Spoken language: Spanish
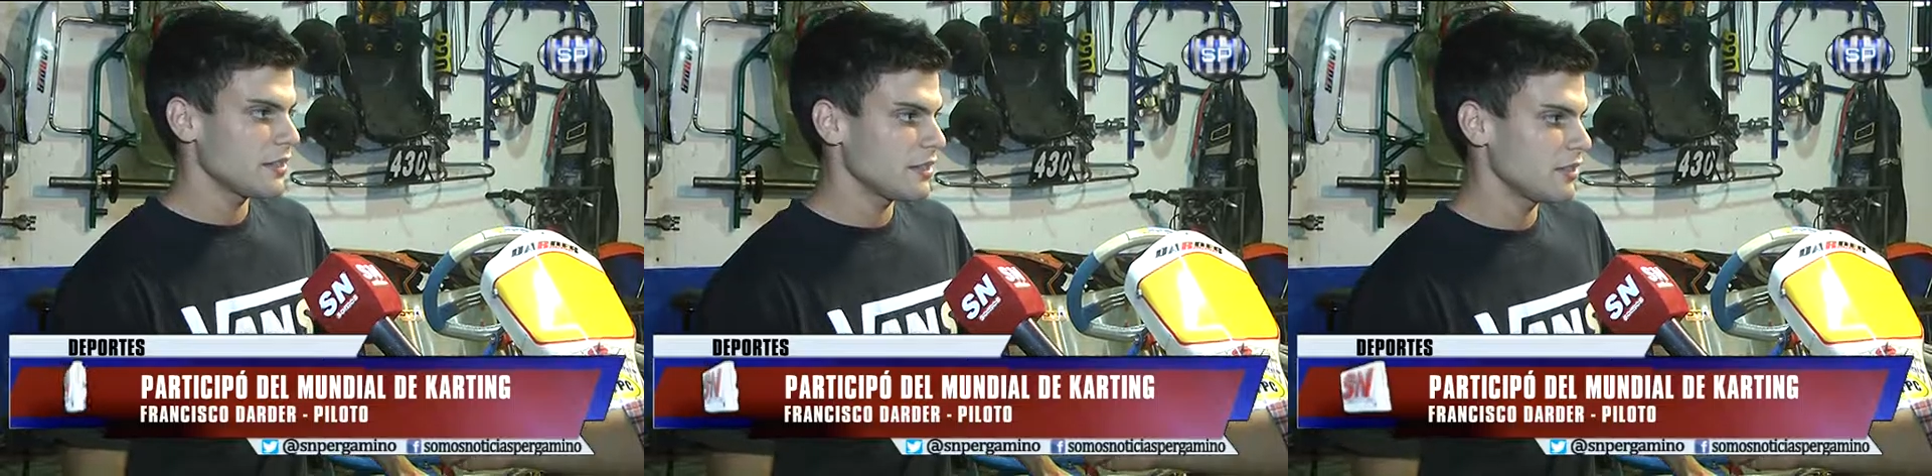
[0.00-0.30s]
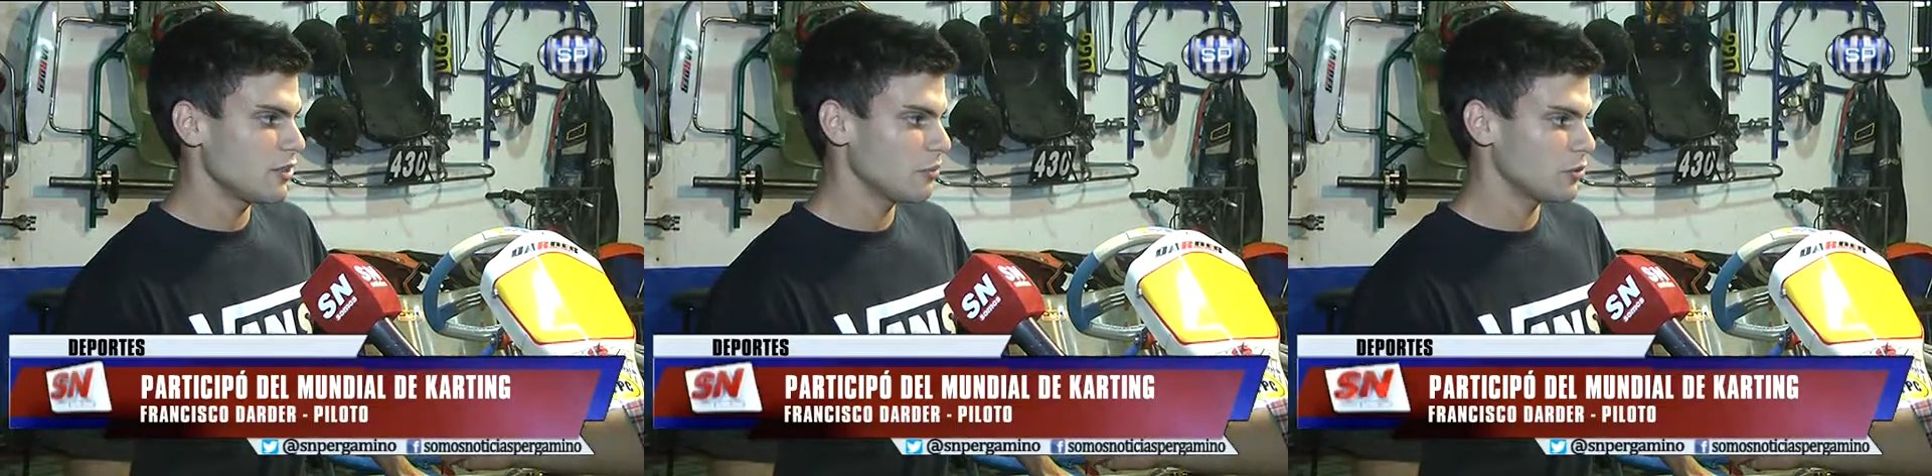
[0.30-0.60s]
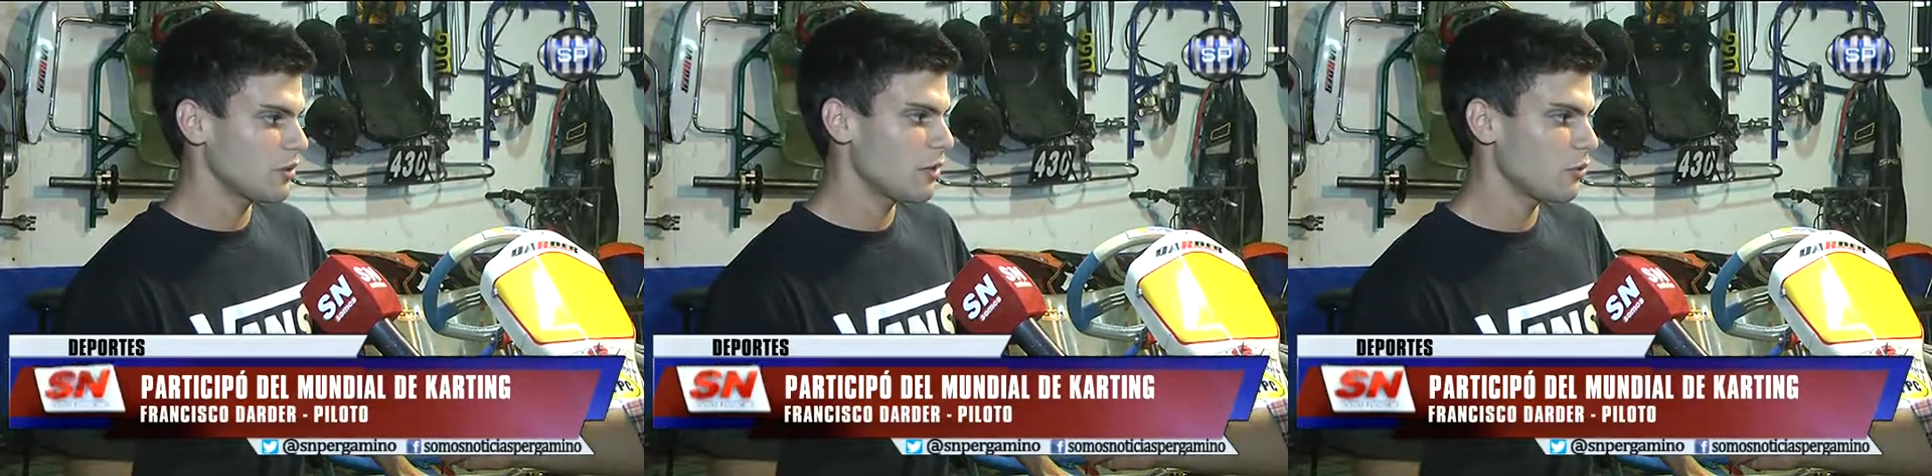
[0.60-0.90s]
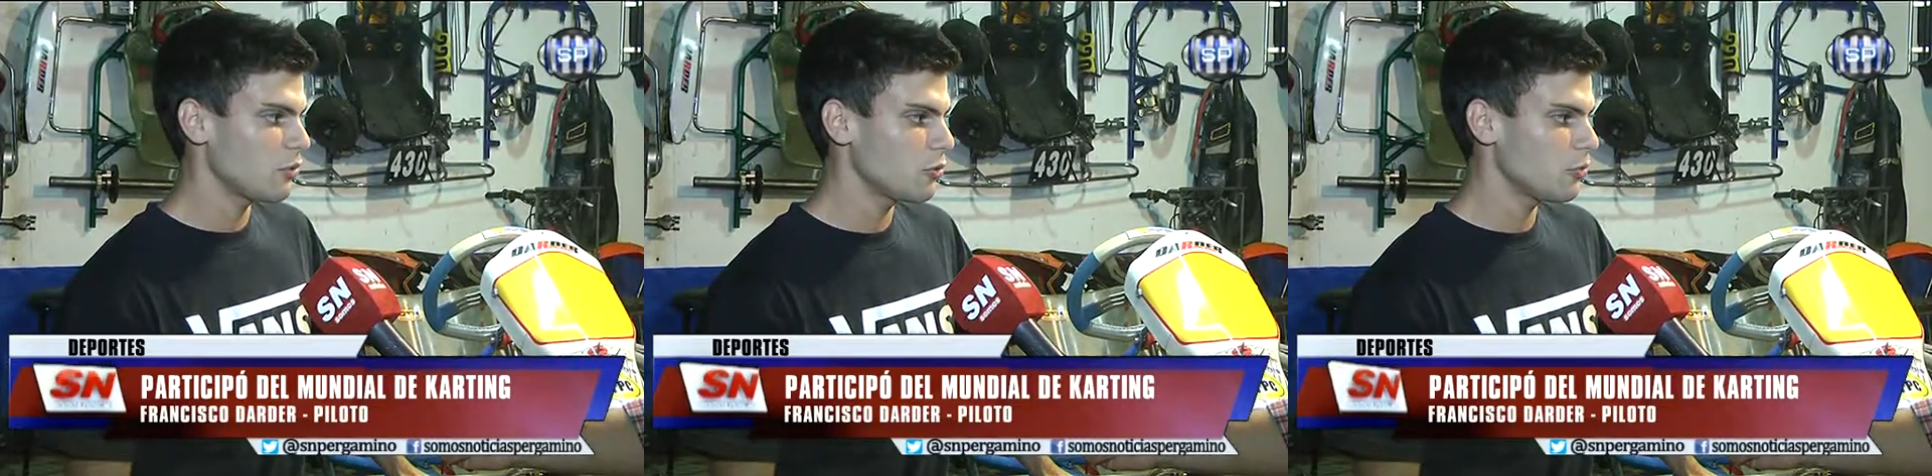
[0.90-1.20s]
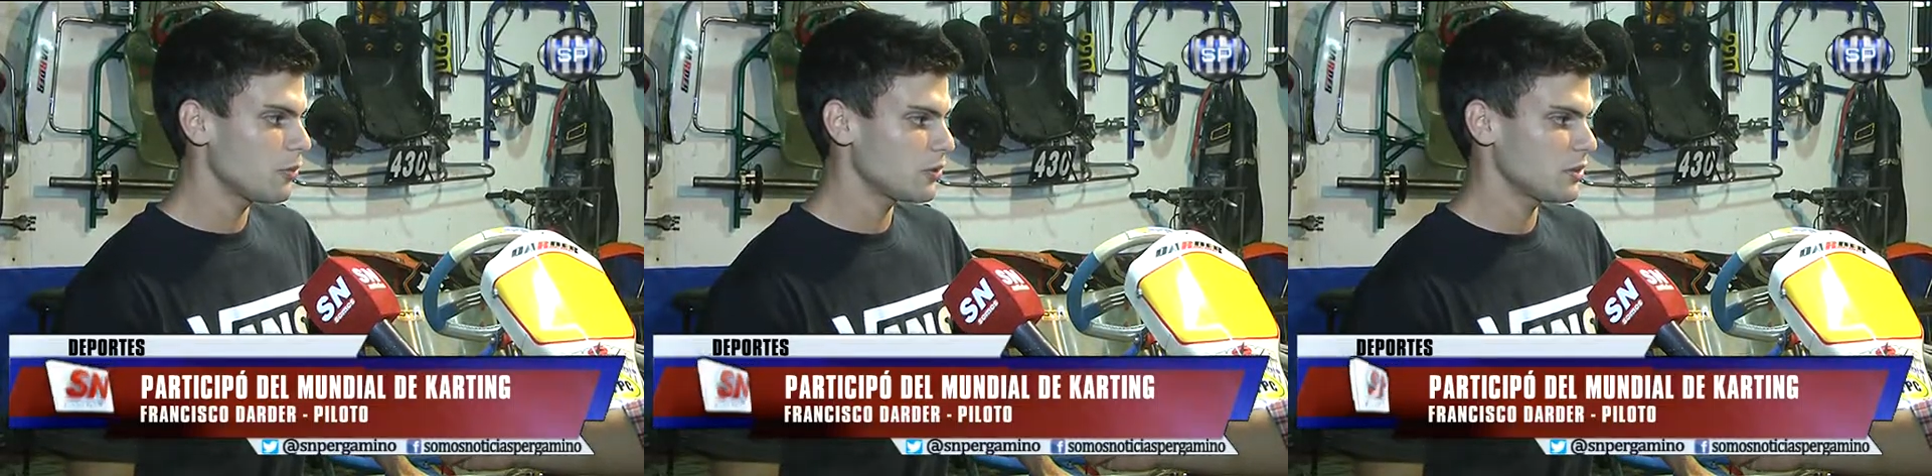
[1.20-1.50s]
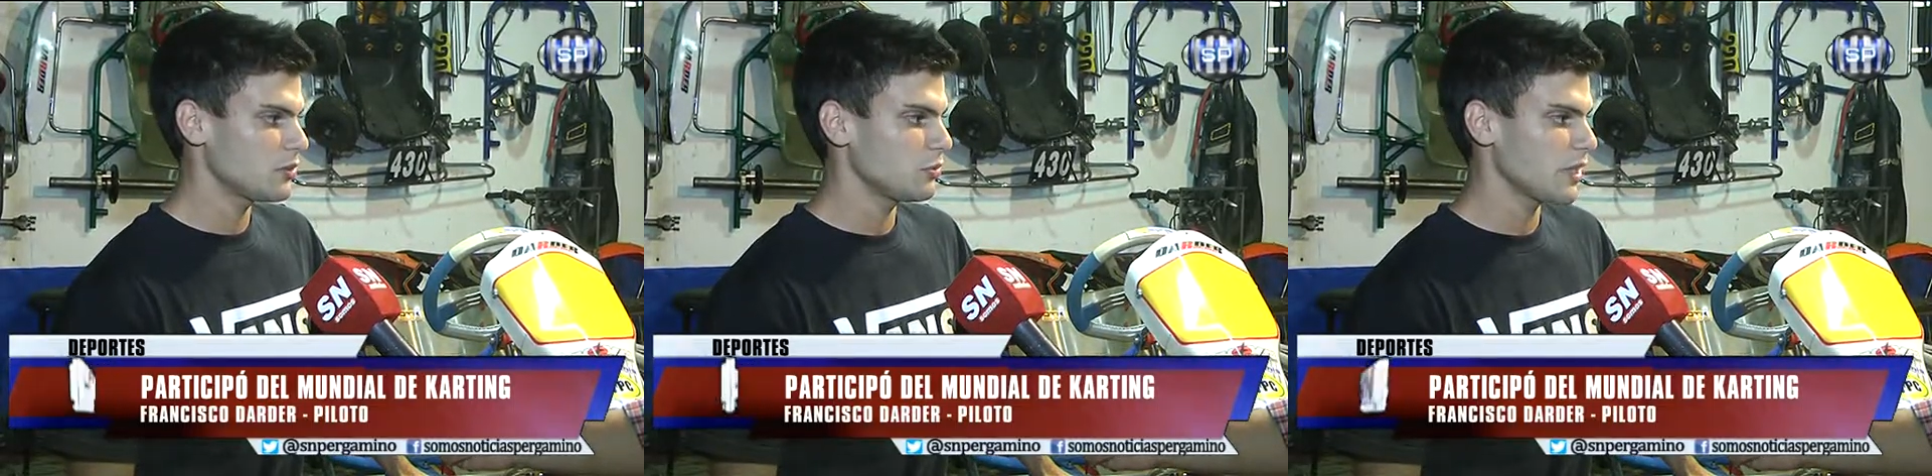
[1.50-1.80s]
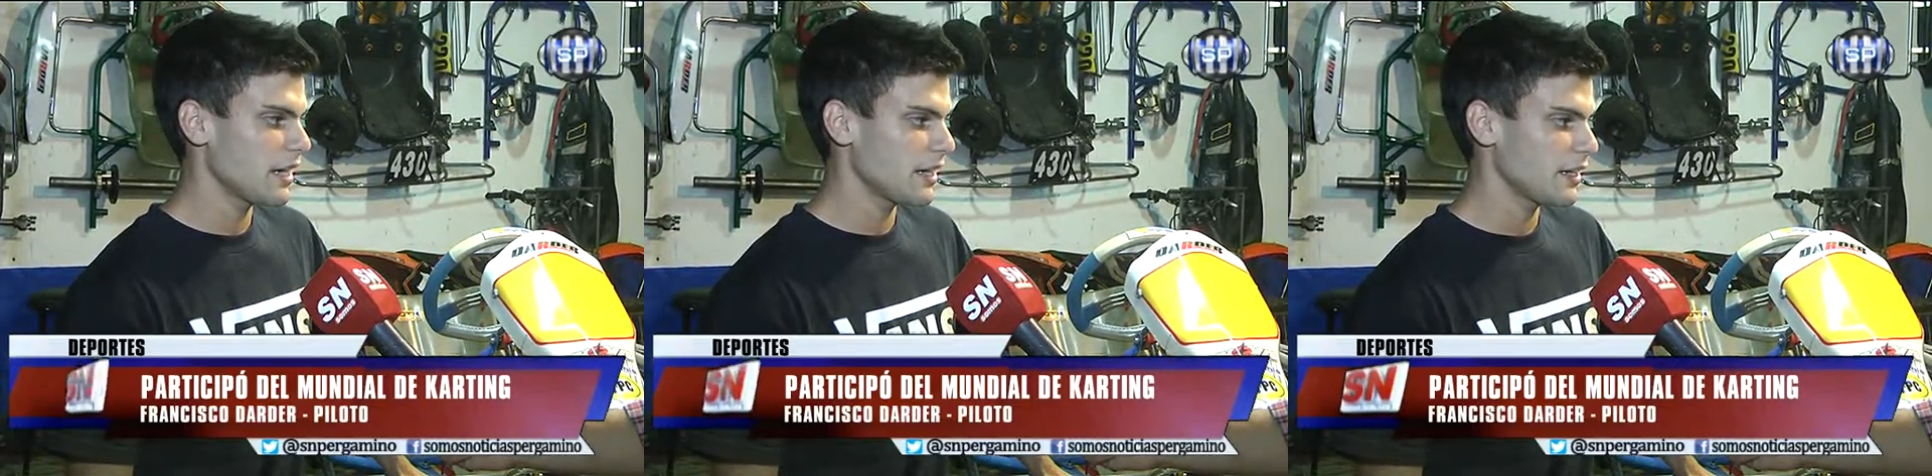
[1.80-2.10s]
Y como sobraba un cupo, se hizo
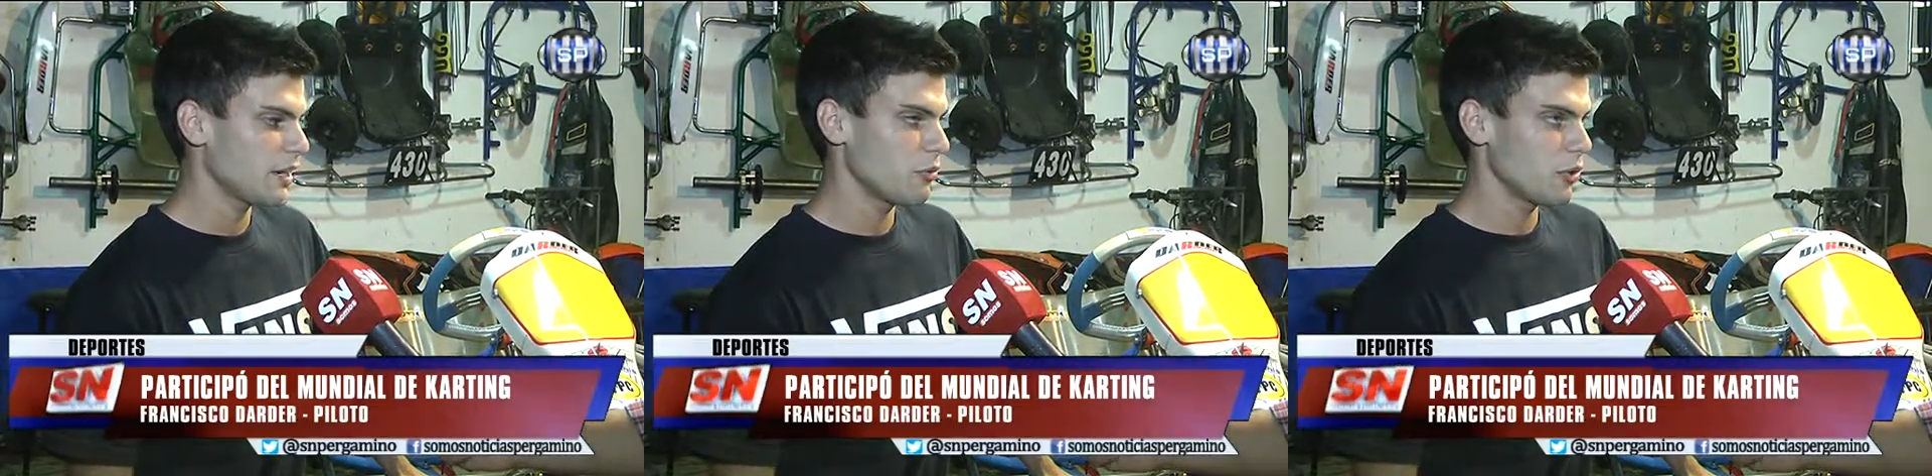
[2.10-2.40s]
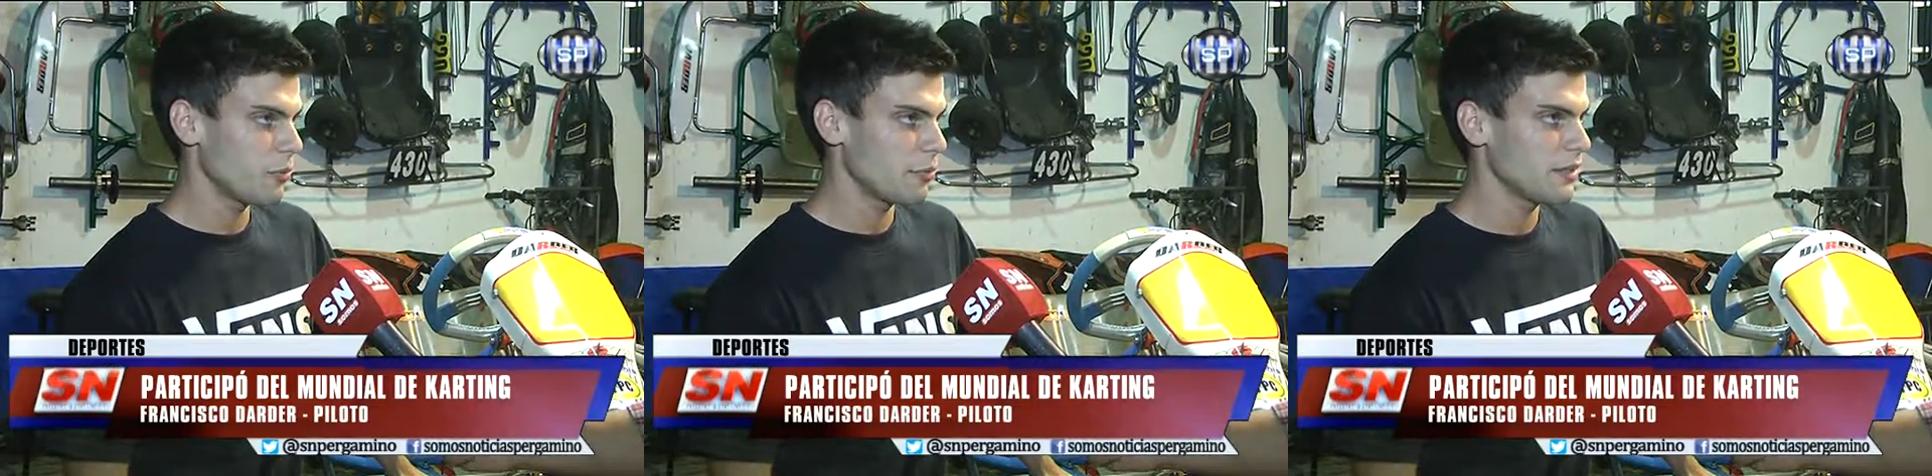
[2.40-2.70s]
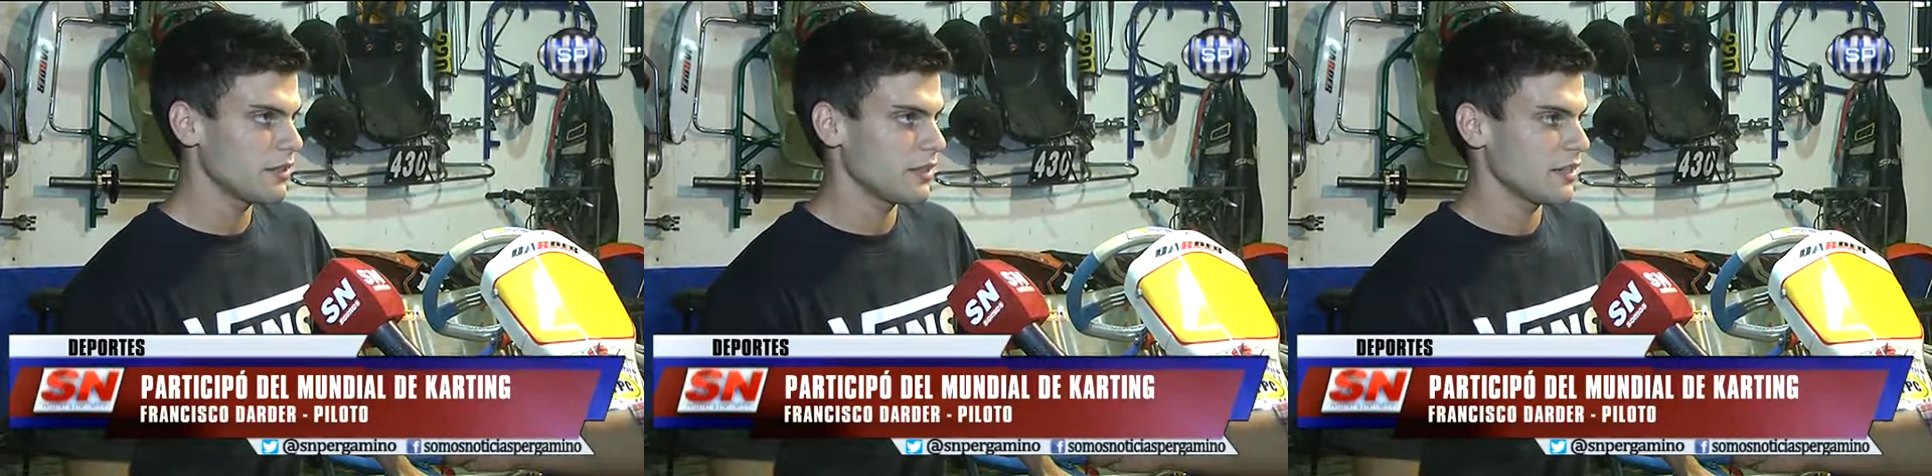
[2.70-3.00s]
una carrera, un Open,